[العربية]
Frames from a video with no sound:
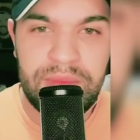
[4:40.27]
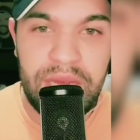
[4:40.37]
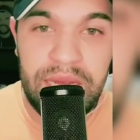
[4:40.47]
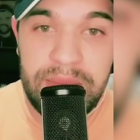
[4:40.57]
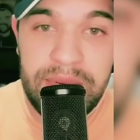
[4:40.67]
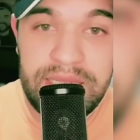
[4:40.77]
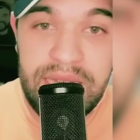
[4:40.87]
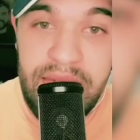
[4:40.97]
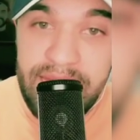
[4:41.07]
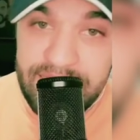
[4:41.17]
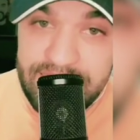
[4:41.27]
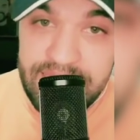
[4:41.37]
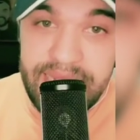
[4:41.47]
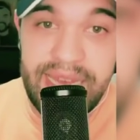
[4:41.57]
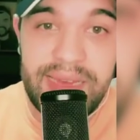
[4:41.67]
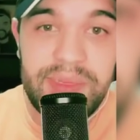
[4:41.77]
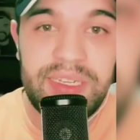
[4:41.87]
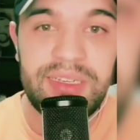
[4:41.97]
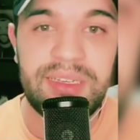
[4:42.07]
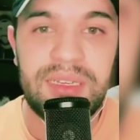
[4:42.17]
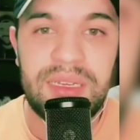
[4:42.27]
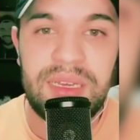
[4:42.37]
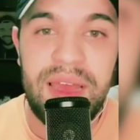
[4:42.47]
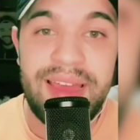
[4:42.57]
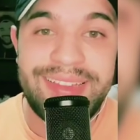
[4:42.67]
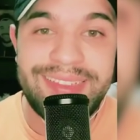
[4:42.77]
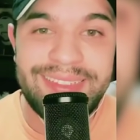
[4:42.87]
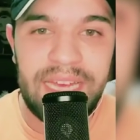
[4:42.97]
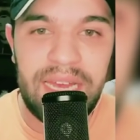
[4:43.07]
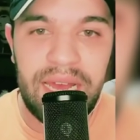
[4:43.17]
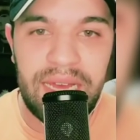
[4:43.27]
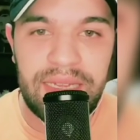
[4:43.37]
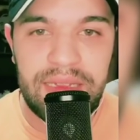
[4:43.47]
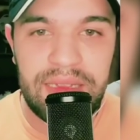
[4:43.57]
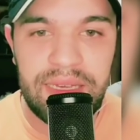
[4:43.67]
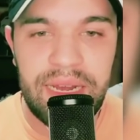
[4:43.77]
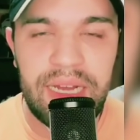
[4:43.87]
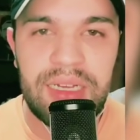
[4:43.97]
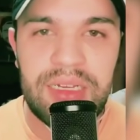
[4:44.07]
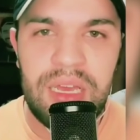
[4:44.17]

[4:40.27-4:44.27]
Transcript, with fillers: إلا بغيتي هاد الشي كامل انت اللي غادي ديرها